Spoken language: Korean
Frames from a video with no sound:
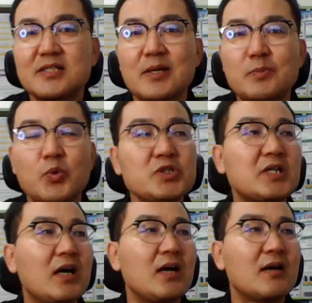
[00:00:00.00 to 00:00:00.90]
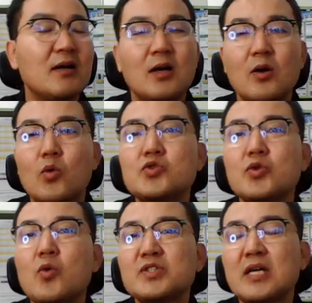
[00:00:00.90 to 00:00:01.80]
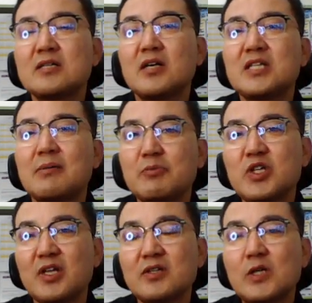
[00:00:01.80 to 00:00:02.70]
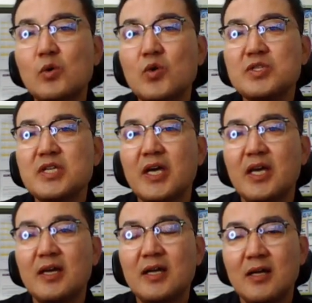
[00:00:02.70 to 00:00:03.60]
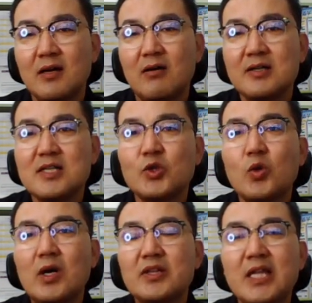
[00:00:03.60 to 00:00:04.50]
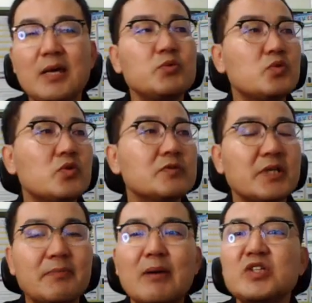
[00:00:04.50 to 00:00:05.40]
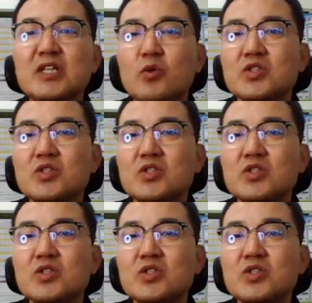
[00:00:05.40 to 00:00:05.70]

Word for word: 을때 보니까 골조 공사는 거의 다 마무리가 된 것 같고, 이제 어, 1년 동안 내부 이제 마무리